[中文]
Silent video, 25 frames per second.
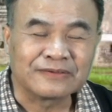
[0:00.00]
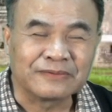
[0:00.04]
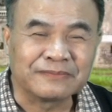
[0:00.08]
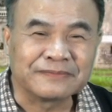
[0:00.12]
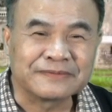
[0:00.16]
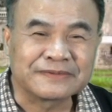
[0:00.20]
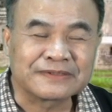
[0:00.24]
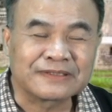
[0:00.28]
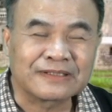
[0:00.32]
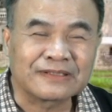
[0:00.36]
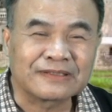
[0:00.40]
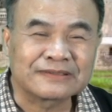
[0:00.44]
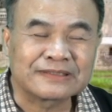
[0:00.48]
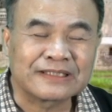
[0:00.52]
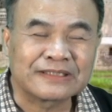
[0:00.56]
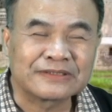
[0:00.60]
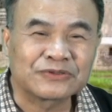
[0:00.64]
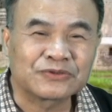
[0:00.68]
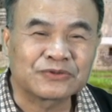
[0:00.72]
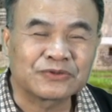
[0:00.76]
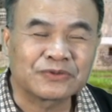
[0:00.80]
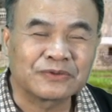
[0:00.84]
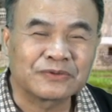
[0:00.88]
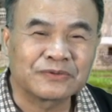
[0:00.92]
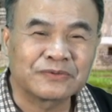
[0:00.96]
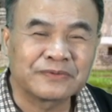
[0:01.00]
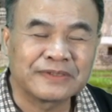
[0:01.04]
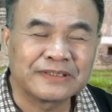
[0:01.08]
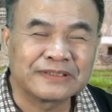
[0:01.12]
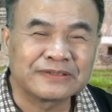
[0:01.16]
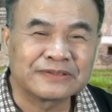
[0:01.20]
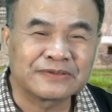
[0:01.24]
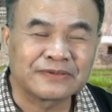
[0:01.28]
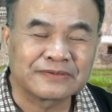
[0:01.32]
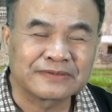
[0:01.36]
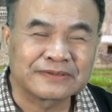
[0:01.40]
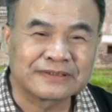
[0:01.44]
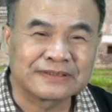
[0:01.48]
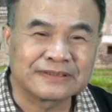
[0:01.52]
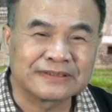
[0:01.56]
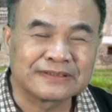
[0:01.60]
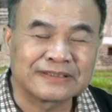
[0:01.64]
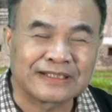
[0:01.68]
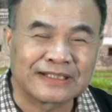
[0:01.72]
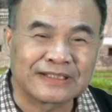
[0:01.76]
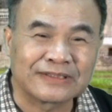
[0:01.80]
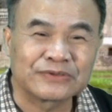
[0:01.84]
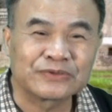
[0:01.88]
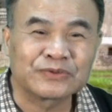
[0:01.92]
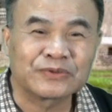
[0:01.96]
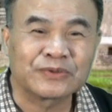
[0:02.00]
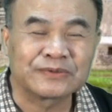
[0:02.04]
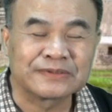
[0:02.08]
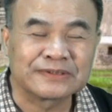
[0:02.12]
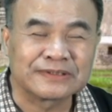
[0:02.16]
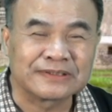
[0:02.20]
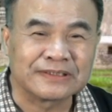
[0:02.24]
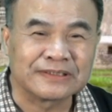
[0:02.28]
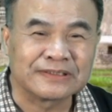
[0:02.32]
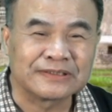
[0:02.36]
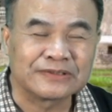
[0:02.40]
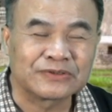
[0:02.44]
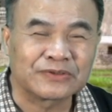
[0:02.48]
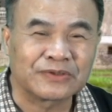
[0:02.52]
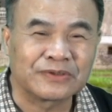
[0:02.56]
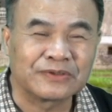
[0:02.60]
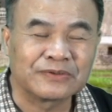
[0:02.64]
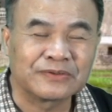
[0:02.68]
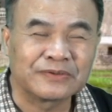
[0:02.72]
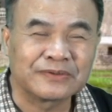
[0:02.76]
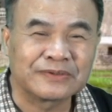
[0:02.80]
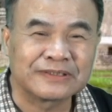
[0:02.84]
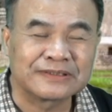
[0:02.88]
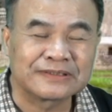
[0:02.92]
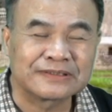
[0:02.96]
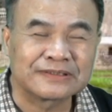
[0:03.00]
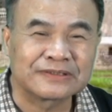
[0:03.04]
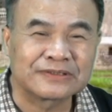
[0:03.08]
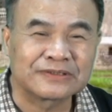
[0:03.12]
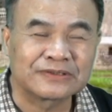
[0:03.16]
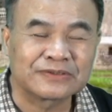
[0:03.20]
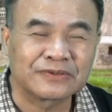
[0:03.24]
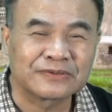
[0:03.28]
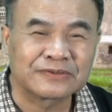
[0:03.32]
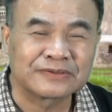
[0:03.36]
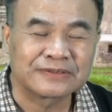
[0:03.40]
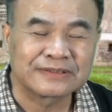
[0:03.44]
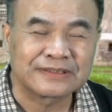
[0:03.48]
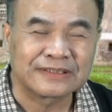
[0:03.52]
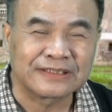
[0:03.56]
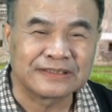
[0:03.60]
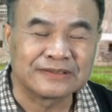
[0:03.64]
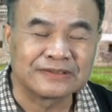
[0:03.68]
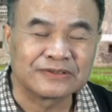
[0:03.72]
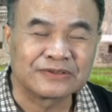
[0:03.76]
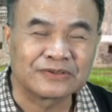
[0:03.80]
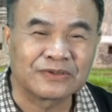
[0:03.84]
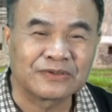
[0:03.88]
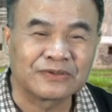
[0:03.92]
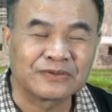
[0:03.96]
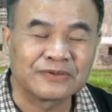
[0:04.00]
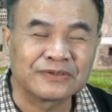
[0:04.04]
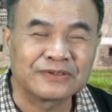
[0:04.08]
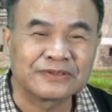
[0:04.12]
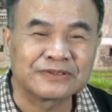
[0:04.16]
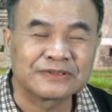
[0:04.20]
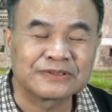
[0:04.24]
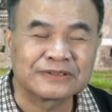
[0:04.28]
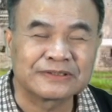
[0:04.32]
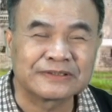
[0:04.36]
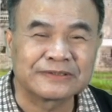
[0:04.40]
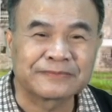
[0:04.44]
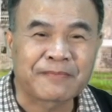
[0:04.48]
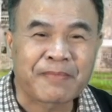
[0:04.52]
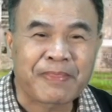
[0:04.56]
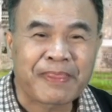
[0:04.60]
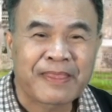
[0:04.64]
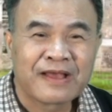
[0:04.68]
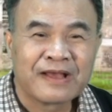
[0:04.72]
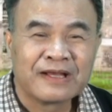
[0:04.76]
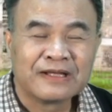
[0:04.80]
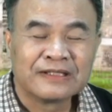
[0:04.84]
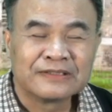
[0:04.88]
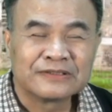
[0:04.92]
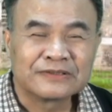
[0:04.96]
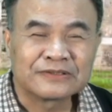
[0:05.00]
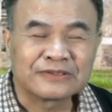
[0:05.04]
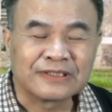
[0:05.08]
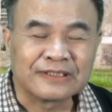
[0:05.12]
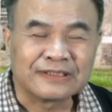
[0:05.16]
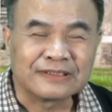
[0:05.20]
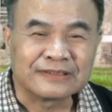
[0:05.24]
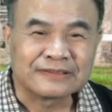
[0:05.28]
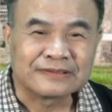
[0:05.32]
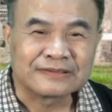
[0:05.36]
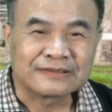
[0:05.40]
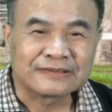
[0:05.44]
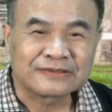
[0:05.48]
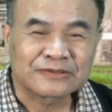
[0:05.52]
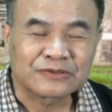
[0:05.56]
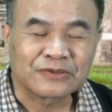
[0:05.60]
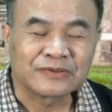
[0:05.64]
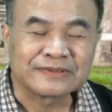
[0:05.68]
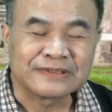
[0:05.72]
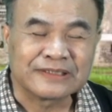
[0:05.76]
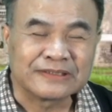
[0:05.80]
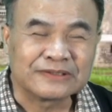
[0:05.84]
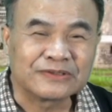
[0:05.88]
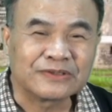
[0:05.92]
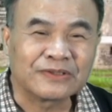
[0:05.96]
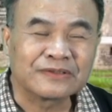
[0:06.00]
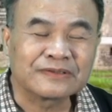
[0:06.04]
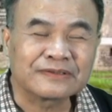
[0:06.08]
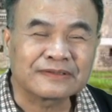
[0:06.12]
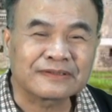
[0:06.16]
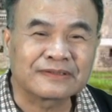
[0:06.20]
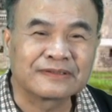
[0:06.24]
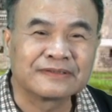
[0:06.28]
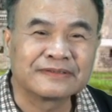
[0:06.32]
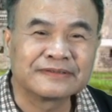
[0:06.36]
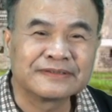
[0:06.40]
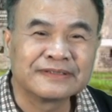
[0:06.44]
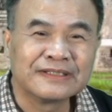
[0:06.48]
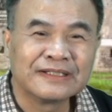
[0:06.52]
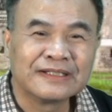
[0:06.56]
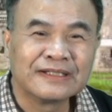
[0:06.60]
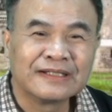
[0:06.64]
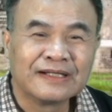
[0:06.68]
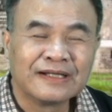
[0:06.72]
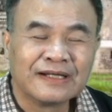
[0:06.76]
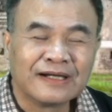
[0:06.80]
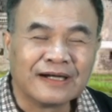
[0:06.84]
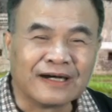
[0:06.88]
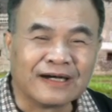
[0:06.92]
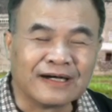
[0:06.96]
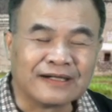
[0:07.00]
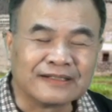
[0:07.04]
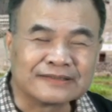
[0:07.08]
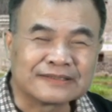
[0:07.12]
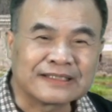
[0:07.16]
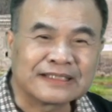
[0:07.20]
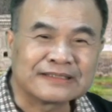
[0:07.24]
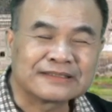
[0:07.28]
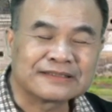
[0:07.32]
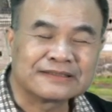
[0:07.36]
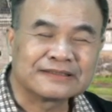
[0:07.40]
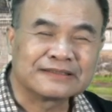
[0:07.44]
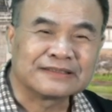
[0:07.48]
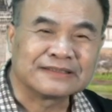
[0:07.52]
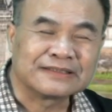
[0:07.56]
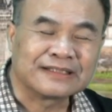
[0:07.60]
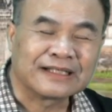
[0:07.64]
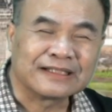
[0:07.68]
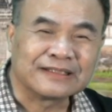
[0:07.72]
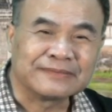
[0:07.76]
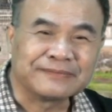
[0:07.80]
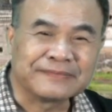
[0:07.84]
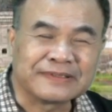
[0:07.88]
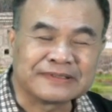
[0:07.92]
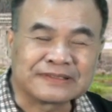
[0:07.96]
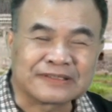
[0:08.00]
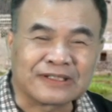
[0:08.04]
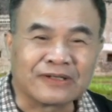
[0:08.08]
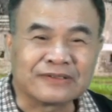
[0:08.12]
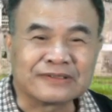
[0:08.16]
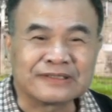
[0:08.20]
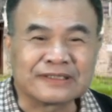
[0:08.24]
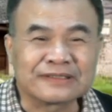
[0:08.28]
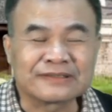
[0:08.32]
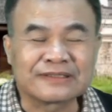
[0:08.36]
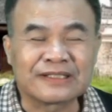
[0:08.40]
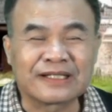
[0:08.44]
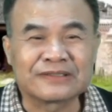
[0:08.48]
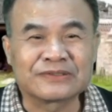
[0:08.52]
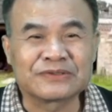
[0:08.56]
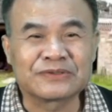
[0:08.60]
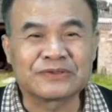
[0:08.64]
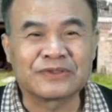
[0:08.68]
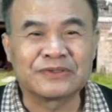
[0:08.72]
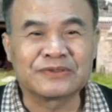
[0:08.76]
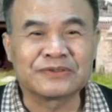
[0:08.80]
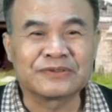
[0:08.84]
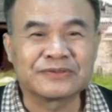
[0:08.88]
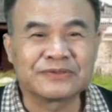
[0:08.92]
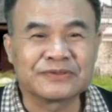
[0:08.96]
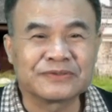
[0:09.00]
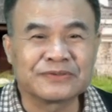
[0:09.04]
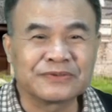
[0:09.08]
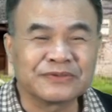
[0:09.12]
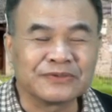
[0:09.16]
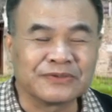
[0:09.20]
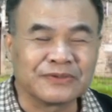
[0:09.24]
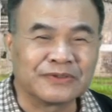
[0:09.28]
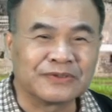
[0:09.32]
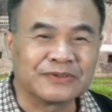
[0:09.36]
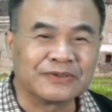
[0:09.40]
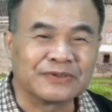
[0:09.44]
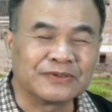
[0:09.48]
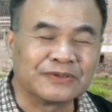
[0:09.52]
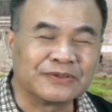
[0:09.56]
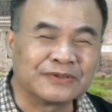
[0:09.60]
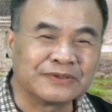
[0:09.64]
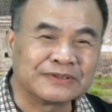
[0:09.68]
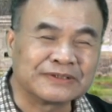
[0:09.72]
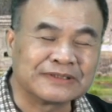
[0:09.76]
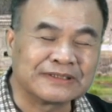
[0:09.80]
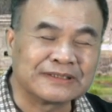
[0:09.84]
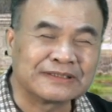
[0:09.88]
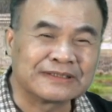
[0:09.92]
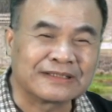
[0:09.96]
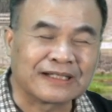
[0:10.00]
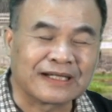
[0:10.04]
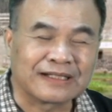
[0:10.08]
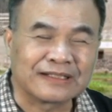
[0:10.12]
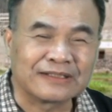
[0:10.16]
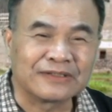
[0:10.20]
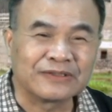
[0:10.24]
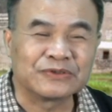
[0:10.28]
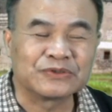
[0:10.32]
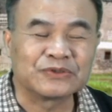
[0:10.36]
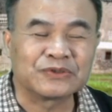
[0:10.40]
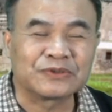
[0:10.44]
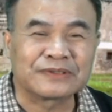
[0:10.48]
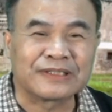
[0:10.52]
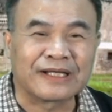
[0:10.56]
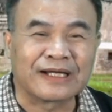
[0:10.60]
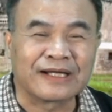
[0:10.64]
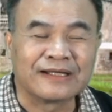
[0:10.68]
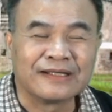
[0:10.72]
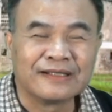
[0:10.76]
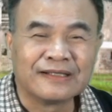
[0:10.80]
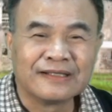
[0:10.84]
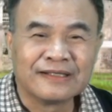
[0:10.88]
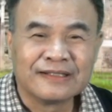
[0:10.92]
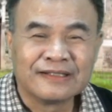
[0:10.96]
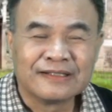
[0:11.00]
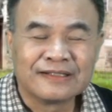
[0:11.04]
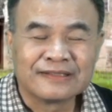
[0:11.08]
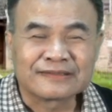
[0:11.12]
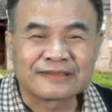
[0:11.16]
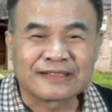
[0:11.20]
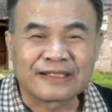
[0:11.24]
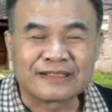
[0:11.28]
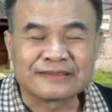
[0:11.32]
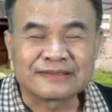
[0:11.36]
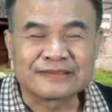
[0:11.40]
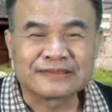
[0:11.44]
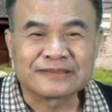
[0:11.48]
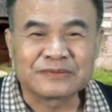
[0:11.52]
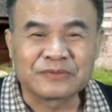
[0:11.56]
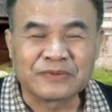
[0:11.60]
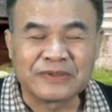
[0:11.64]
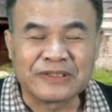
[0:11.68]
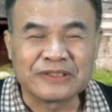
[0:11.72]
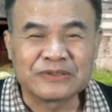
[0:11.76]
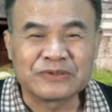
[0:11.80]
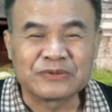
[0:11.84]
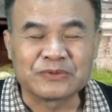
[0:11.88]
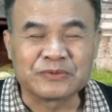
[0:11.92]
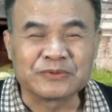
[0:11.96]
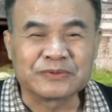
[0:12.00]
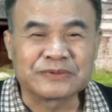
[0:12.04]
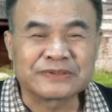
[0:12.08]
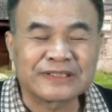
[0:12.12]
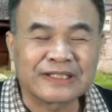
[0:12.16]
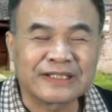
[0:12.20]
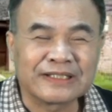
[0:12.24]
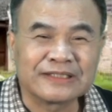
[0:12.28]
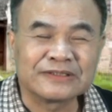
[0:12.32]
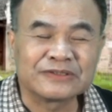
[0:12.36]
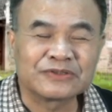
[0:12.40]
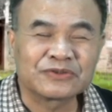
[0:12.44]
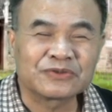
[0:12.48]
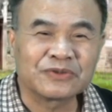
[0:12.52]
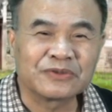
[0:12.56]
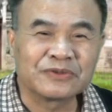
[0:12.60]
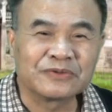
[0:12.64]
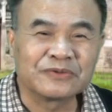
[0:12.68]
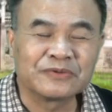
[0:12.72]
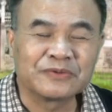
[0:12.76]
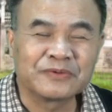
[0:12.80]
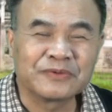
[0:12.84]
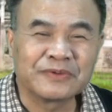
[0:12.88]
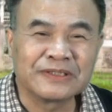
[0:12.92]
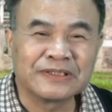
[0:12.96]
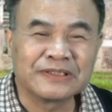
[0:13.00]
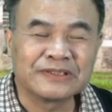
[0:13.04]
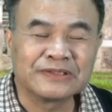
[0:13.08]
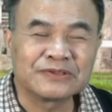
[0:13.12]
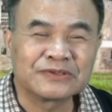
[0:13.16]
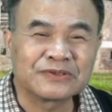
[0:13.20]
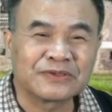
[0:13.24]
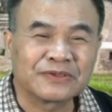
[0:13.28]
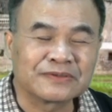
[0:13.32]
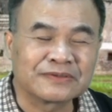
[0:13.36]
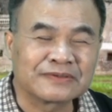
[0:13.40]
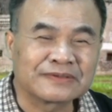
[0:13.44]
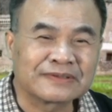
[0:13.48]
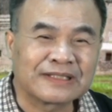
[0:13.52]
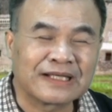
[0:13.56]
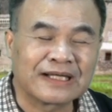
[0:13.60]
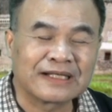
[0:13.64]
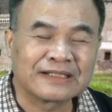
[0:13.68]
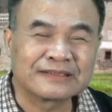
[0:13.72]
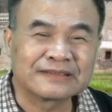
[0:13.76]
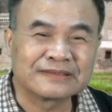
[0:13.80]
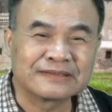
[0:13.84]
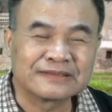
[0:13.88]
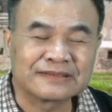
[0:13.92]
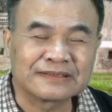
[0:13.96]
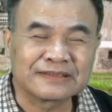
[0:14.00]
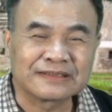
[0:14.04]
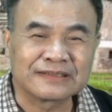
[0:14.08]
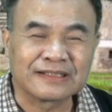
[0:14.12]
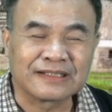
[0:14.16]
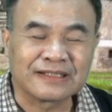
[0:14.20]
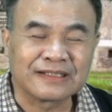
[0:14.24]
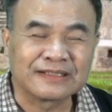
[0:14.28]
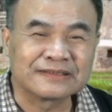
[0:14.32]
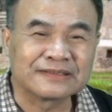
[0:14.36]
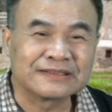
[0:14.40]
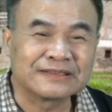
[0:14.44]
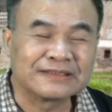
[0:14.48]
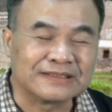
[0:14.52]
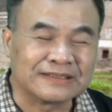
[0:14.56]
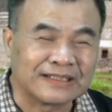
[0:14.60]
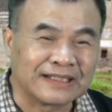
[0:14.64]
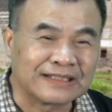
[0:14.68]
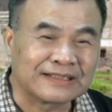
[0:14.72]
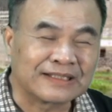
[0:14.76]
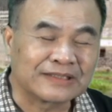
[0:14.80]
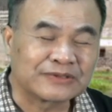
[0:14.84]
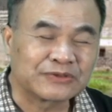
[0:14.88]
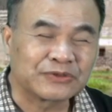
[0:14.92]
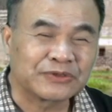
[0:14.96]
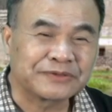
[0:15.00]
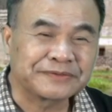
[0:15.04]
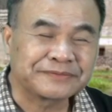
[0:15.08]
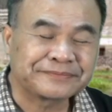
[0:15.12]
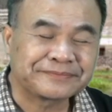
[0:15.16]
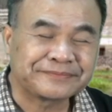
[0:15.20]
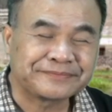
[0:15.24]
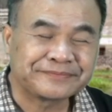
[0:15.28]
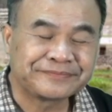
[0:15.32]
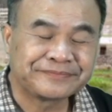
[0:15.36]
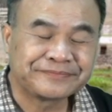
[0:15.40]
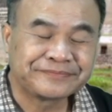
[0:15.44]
我们知道，在宋徽宗之前的宋哲宗，或者是宋神宗，或者是是宋仁宗，啊，在这期待里面，朝廷当中有有新党也有旧党，但是唯独在宋徽宗当政的二十几年当中，